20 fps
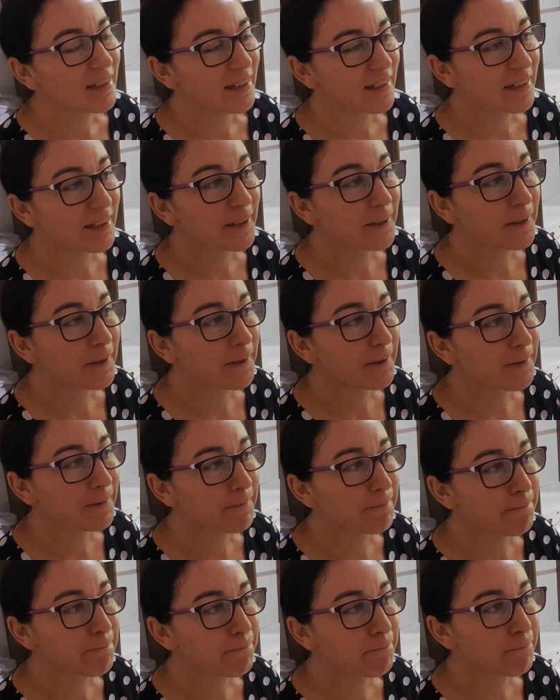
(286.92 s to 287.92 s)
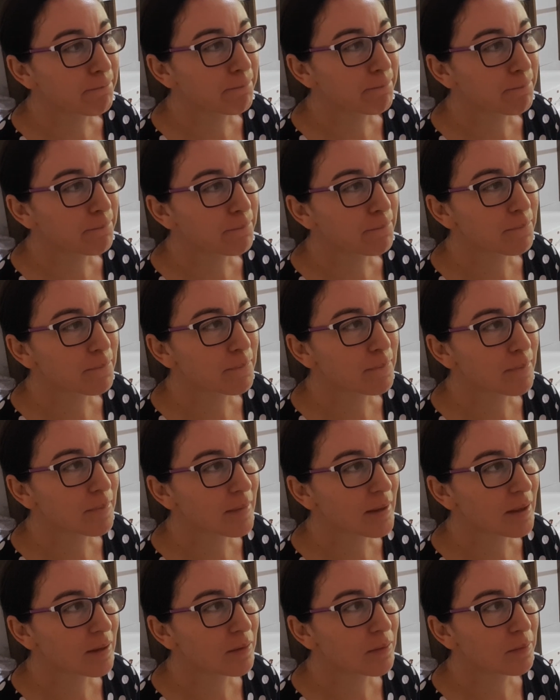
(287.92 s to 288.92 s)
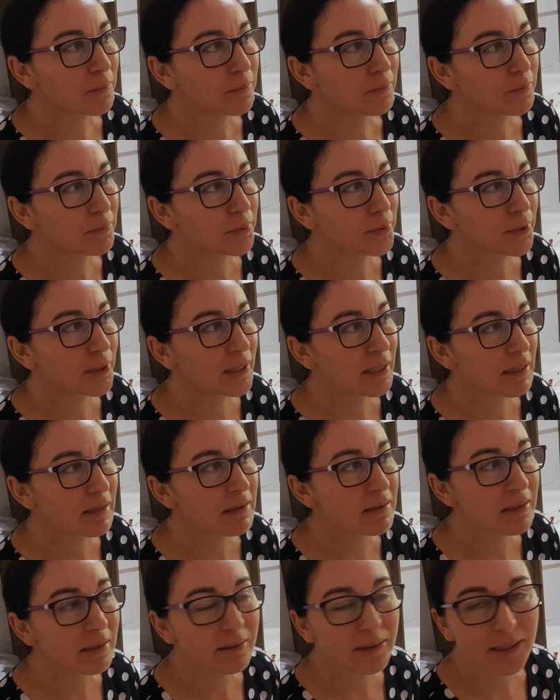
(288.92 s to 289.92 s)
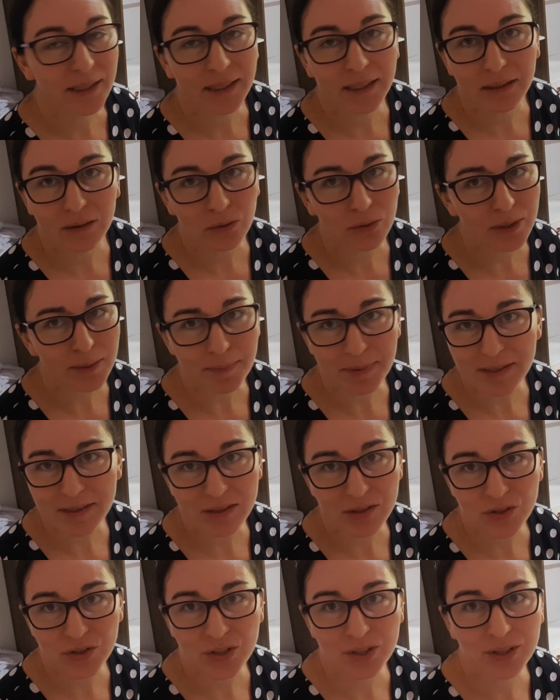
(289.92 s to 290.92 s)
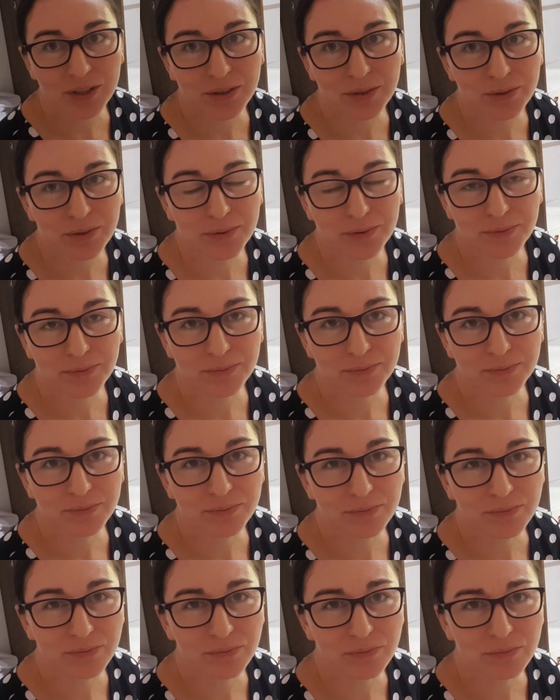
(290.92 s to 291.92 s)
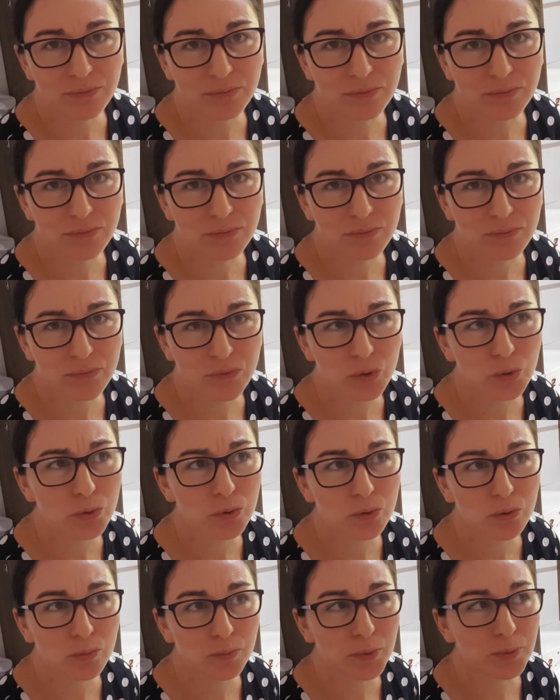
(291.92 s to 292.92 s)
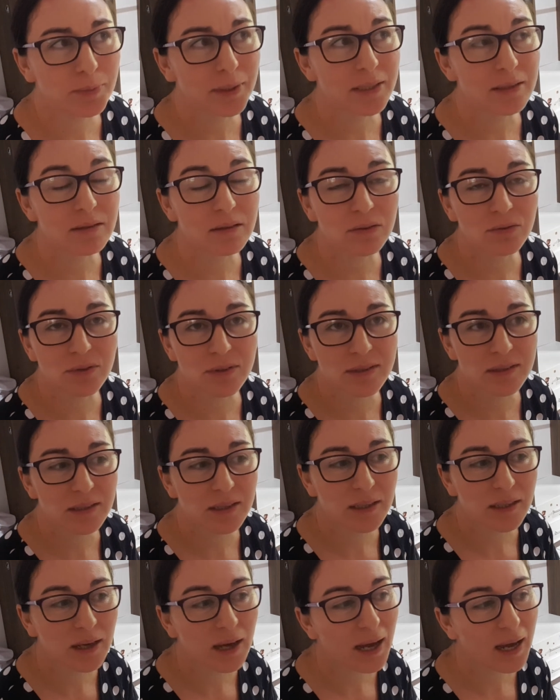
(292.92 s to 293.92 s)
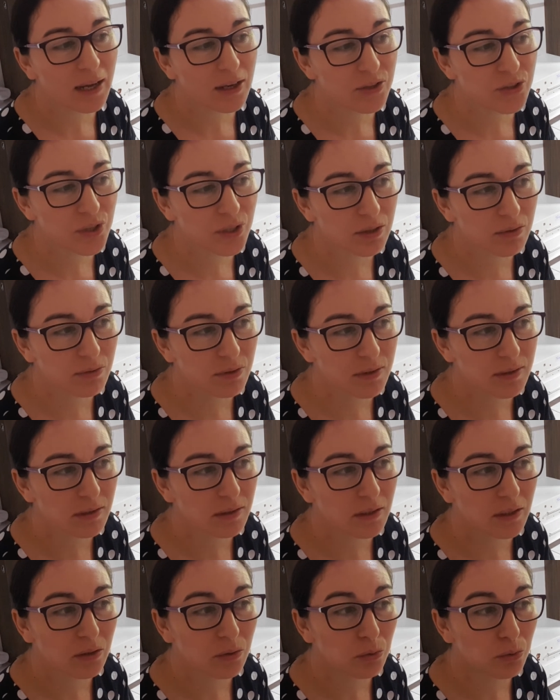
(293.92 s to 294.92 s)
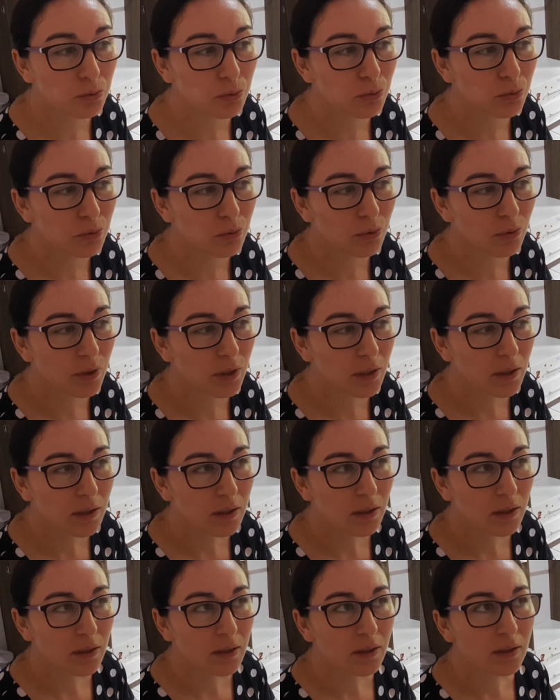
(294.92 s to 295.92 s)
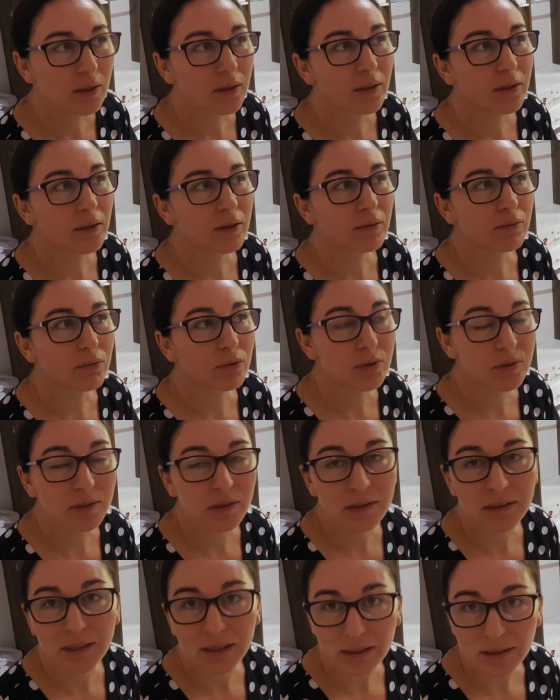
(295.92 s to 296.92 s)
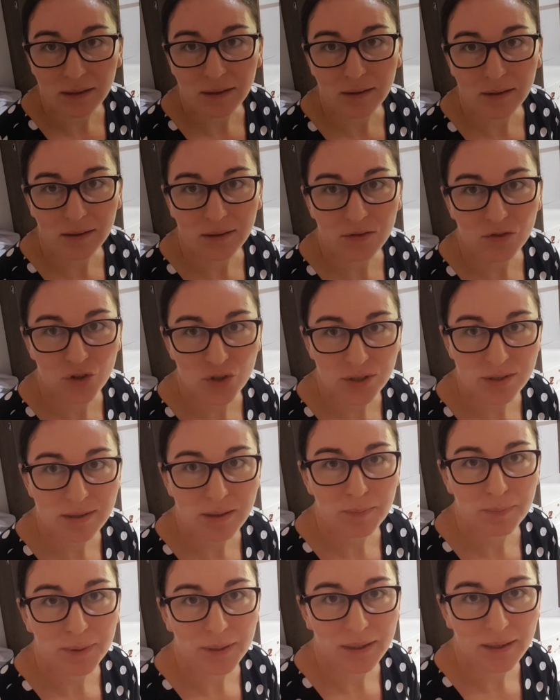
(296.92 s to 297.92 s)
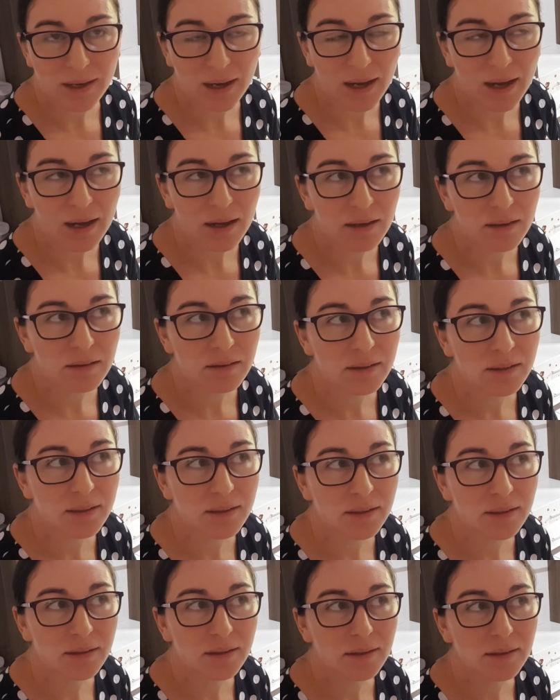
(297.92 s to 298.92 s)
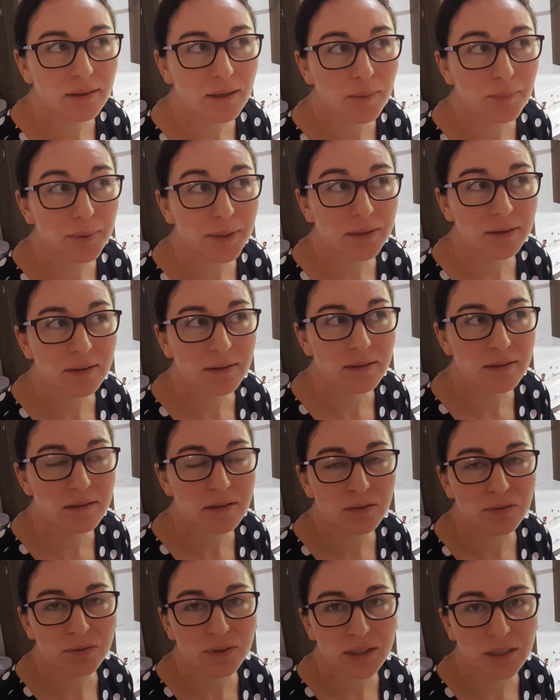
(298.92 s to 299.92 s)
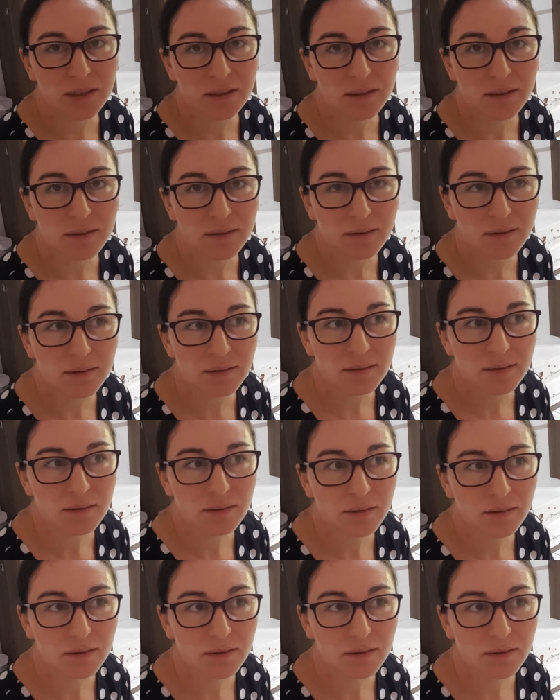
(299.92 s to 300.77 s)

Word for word: É, porque nessa terra tudo é passageiro. Tudo. Por mais que você acha que você tem tudo, você tem que desapegar e aprender a ser feliz